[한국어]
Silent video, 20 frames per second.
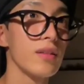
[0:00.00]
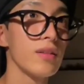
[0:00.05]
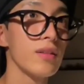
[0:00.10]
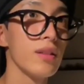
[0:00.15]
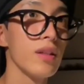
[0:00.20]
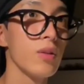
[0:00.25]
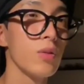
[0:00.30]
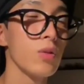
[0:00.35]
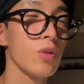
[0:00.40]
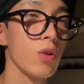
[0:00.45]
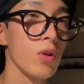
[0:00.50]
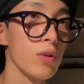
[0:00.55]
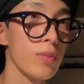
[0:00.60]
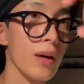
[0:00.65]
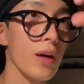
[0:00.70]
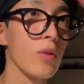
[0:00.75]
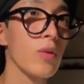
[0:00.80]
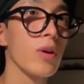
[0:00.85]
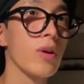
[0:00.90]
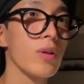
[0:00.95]
끝나고 거의
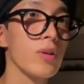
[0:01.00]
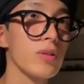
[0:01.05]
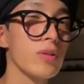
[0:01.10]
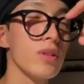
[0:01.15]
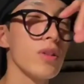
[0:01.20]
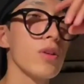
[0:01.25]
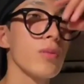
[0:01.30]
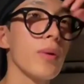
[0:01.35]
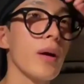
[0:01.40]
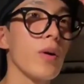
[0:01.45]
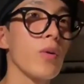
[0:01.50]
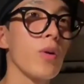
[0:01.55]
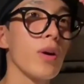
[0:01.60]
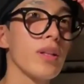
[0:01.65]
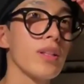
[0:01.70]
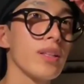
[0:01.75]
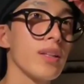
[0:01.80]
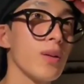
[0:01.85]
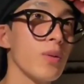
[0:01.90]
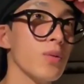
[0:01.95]
바로 하고 끝나고 바로
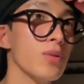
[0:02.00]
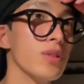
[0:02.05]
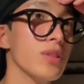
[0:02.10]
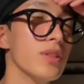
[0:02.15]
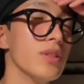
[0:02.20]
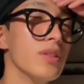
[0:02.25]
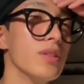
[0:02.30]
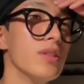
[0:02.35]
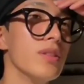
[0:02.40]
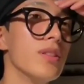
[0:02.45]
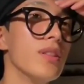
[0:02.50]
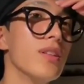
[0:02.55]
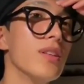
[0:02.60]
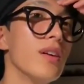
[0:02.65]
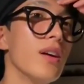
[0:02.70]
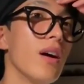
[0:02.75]
하니까 오늘